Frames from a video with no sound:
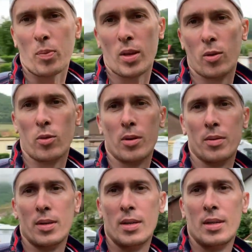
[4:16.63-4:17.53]
Genau. auch
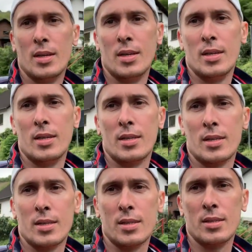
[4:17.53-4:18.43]
ein besonderes
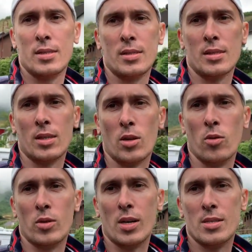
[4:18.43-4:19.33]
Bild.
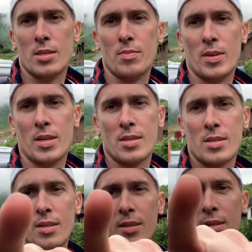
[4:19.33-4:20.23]
Genau, da sieht man
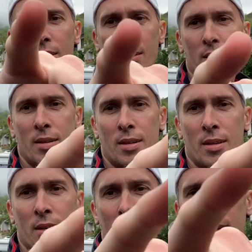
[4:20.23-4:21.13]
das hier
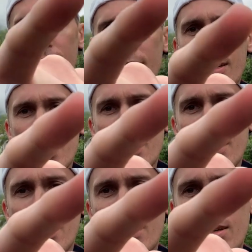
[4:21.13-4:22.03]
jetzt
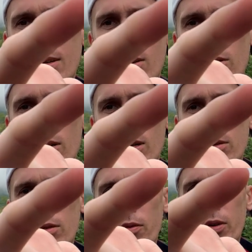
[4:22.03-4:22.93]
sozusagen. Ich weiß nicht, ob man
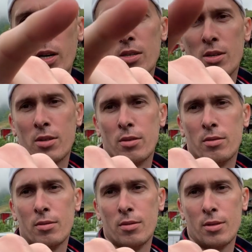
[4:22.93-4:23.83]
das in Auf die Richtung Seite.
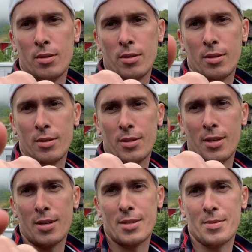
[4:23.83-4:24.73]
oder da.
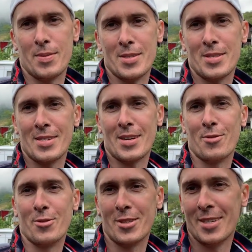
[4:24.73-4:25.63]
Genau. Da sieht man es sehr
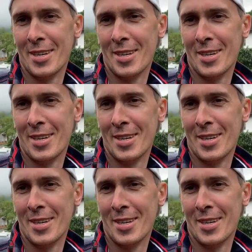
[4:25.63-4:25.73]
gut.